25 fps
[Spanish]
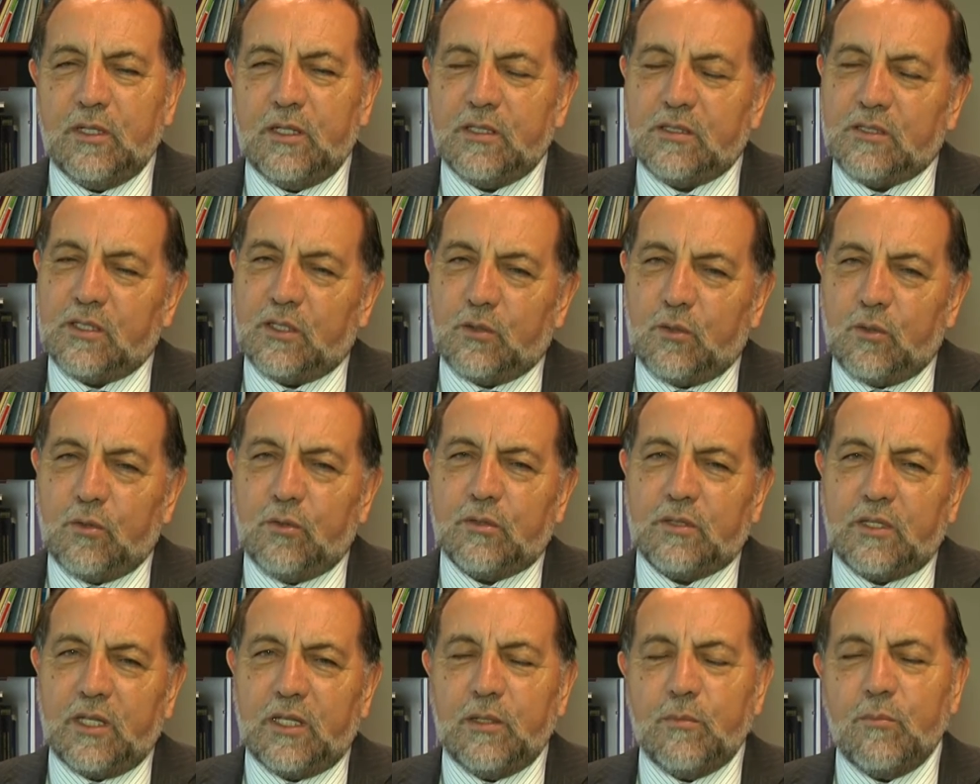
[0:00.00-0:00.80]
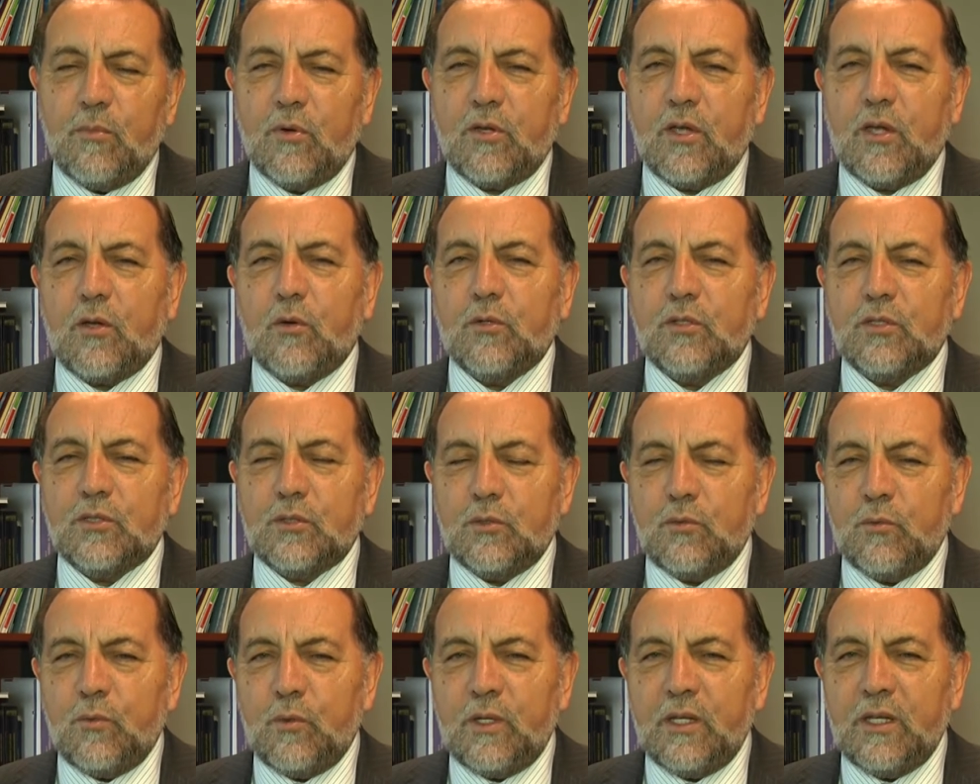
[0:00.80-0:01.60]
Entre todos tenemos que
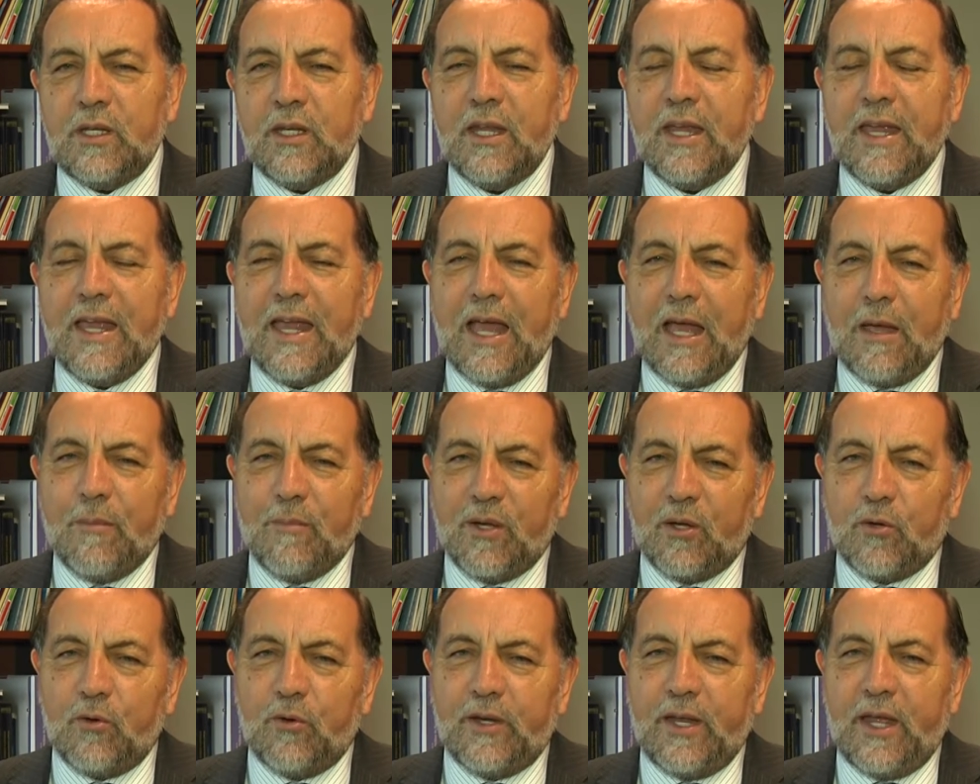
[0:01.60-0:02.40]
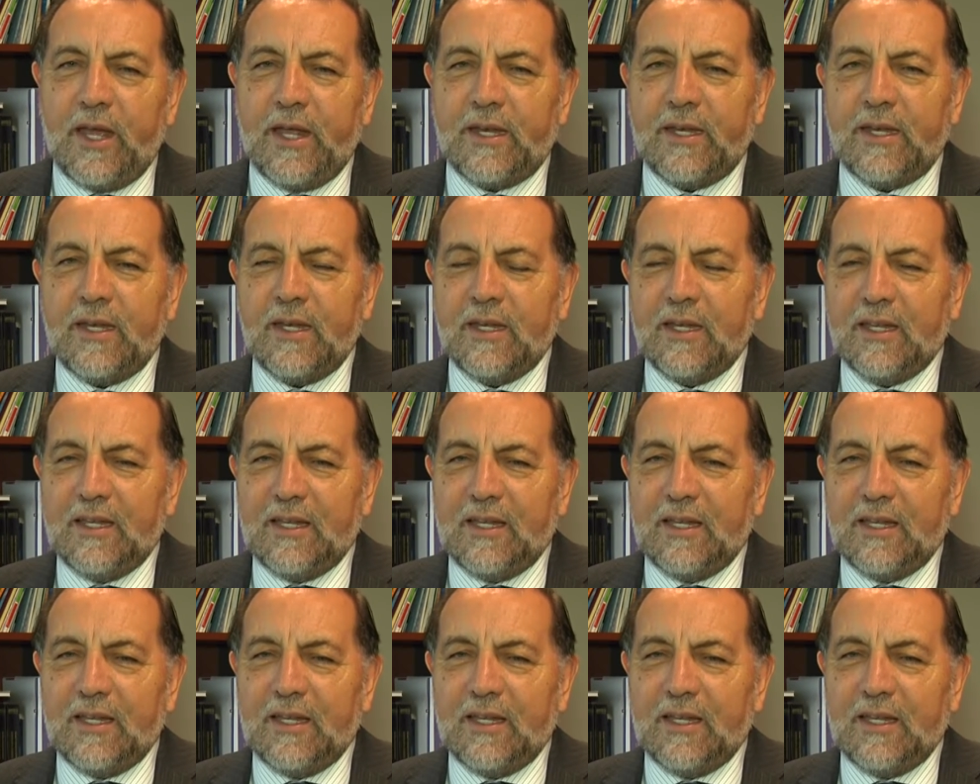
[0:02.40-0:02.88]
contribuir a mejorar